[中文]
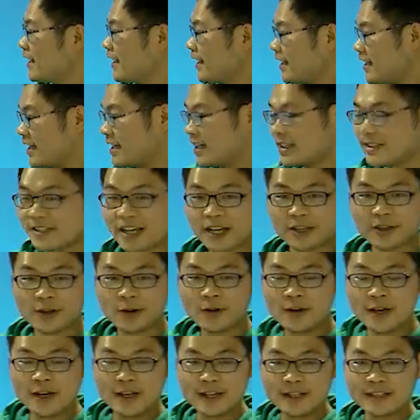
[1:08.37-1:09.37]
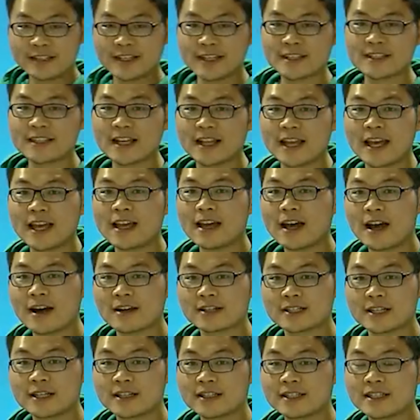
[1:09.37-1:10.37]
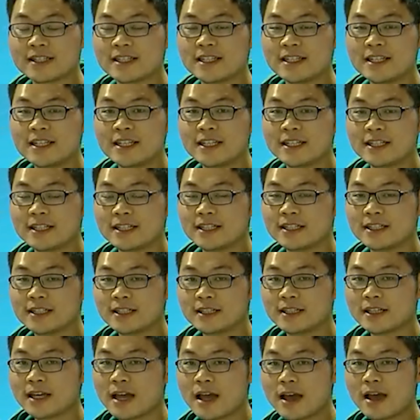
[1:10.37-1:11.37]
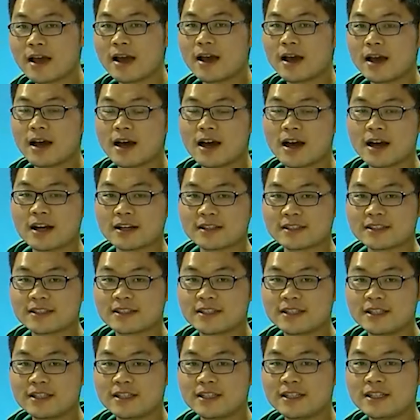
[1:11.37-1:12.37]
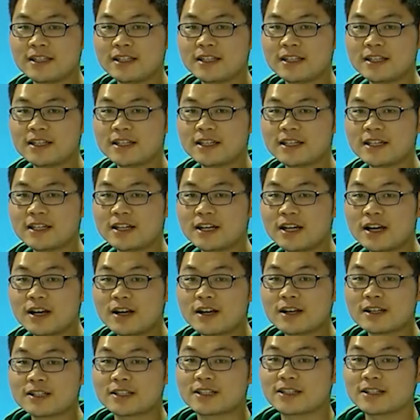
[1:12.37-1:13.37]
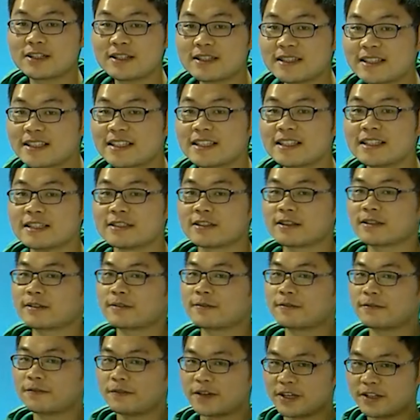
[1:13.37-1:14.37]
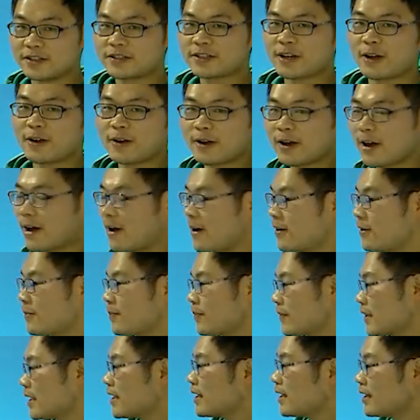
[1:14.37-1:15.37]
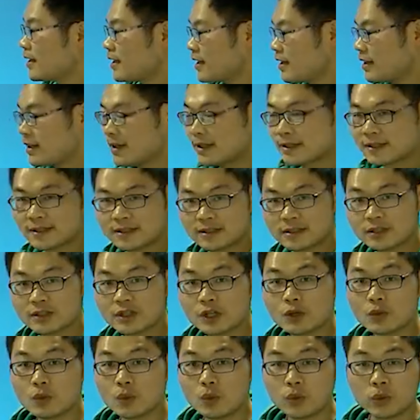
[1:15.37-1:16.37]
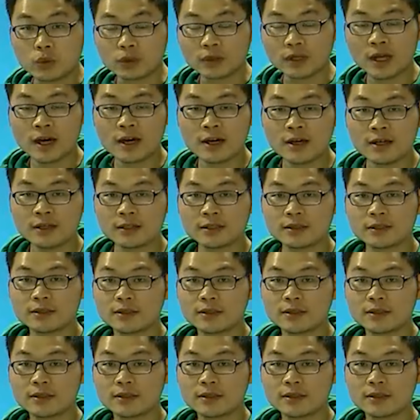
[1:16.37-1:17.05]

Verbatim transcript: 哎，加油！接下来二乘七，二七十四，非常好。四乘五呢？